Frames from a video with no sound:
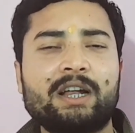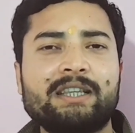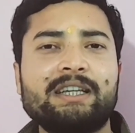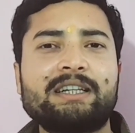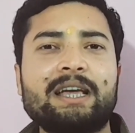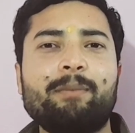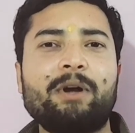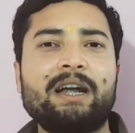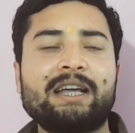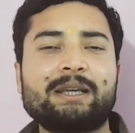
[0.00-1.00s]
नज़दीकियाँ
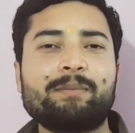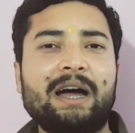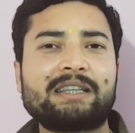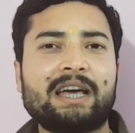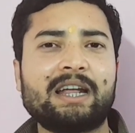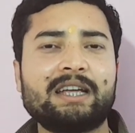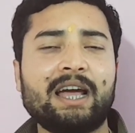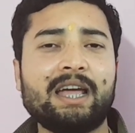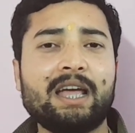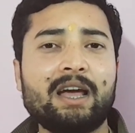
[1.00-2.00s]
बढ़ने की बात आ रही है